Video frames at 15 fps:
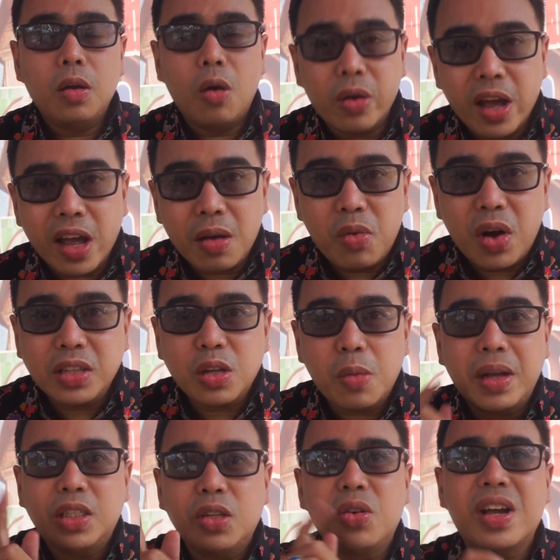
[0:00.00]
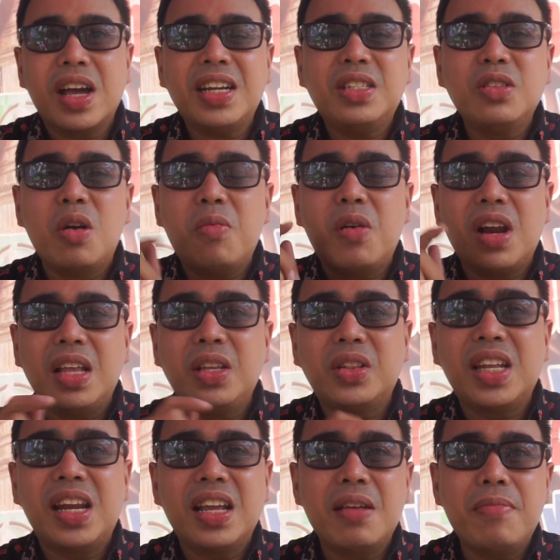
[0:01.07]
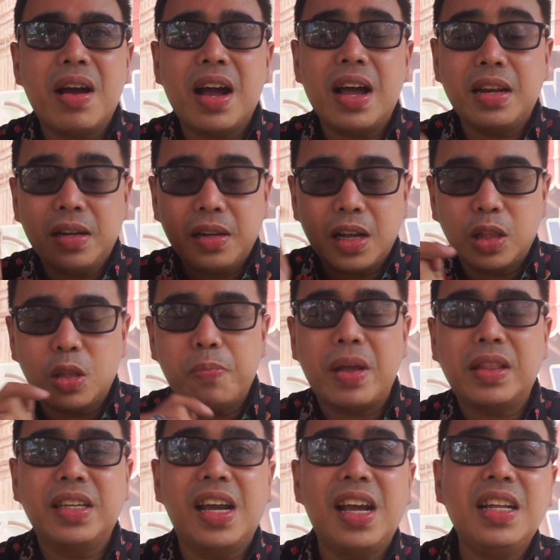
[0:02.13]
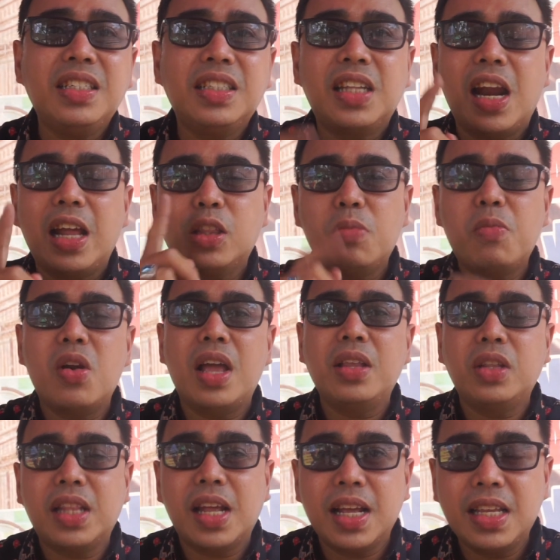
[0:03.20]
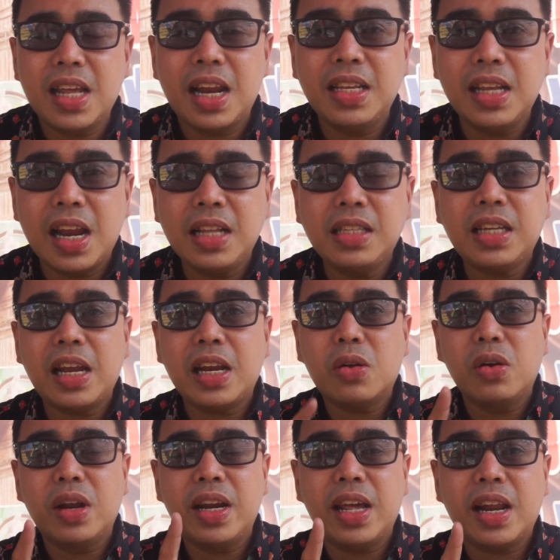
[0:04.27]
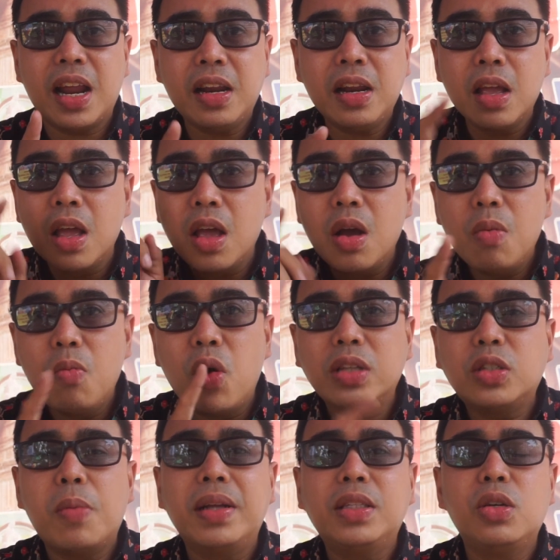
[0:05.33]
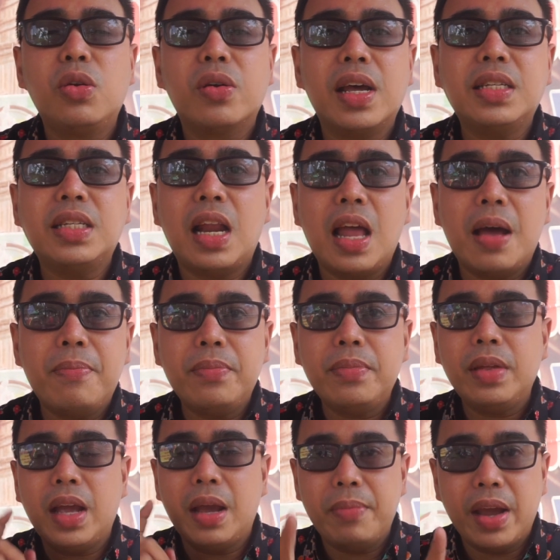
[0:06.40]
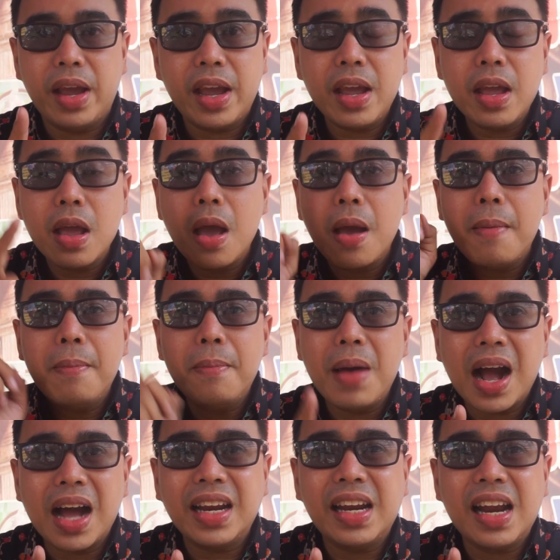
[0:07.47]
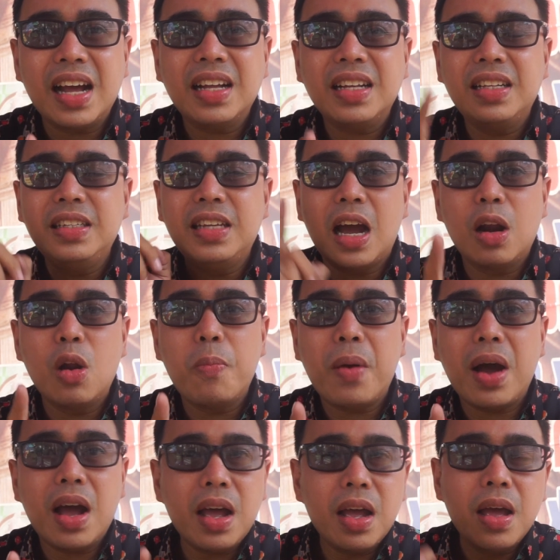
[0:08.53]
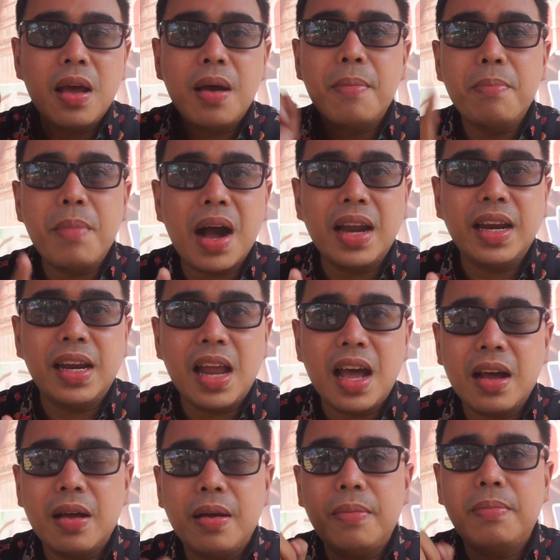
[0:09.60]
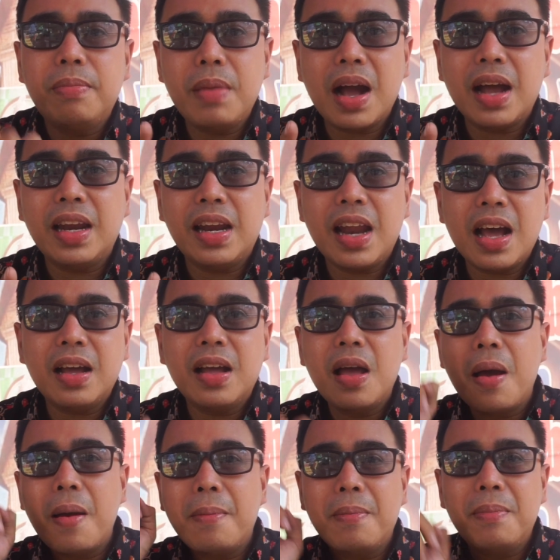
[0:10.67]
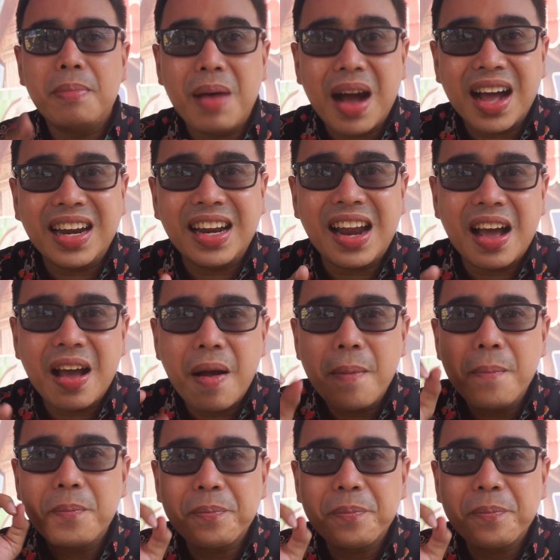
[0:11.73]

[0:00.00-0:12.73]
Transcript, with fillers: Oke, buat sobat Yudukers, gue mau lanjutin lagi makan ke tempatnya. Setelah itu mau lanjut lagi jalan-jalan cari kulineran. Buat sobat Yudukers, salam. ME, makan enak. Jangan lupa, makan enak, makan enak, makan enak.